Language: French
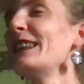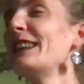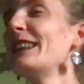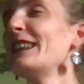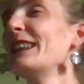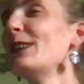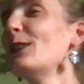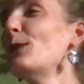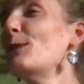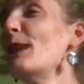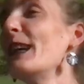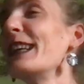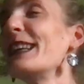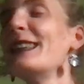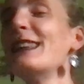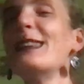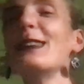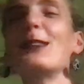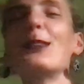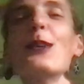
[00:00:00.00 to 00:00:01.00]
Et le mec,
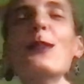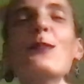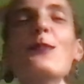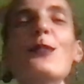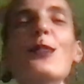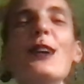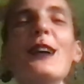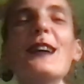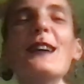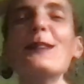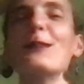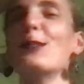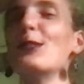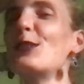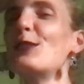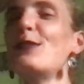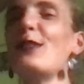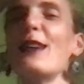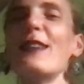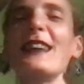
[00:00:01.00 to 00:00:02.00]
il est comme moi. Moi, je
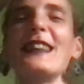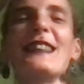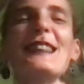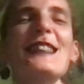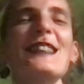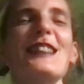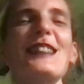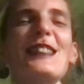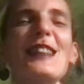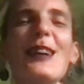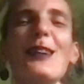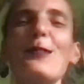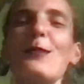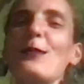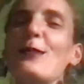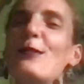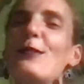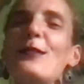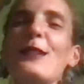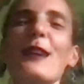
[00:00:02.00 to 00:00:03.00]
vis avec des chiens, lui,
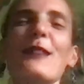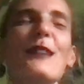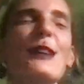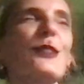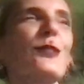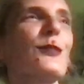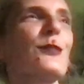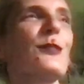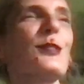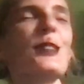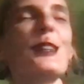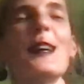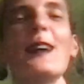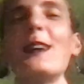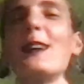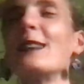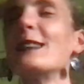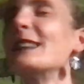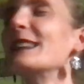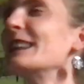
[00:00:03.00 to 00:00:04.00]
il vit avec son chien.
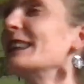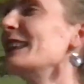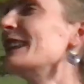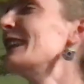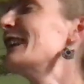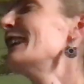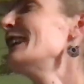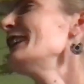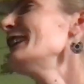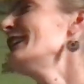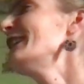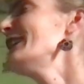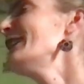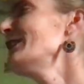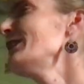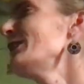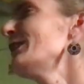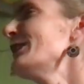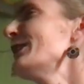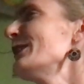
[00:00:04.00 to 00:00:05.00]

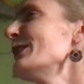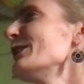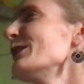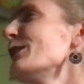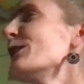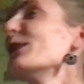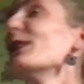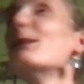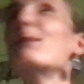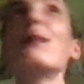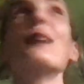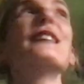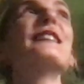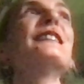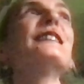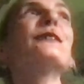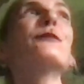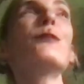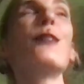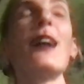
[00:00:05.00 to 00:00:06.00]
Euh, on n'est pas si
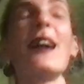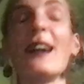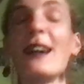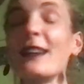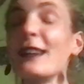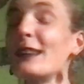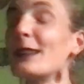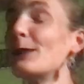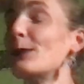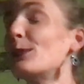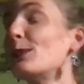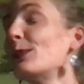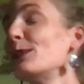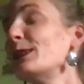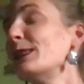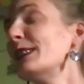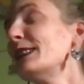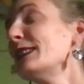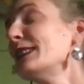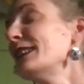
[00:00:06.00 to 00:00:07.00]
loin. Et puis.
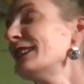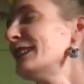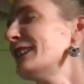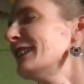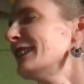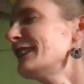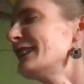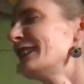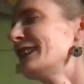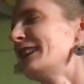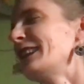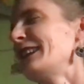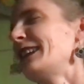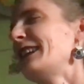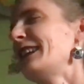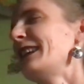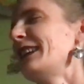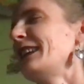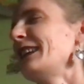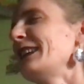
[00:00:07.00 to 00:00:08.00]

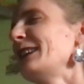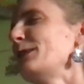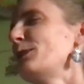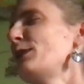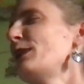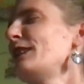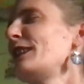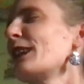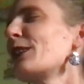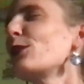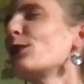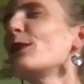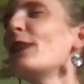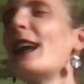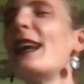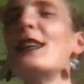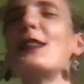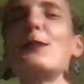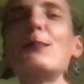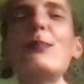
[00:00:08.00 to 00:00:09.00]
Puis il s'est retrouvé à
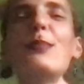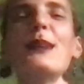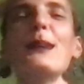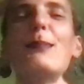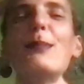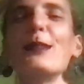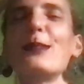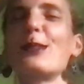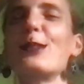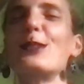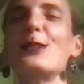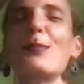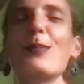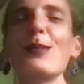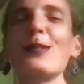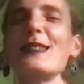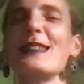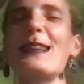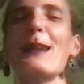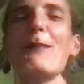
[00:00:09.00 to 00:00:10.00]
l'HP parce que je
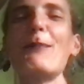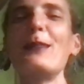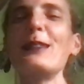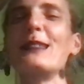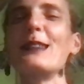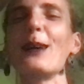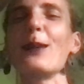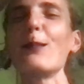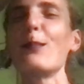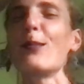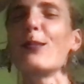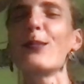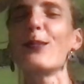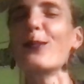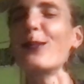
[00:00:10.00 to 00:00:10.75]
pense qu'il a pété un plomb.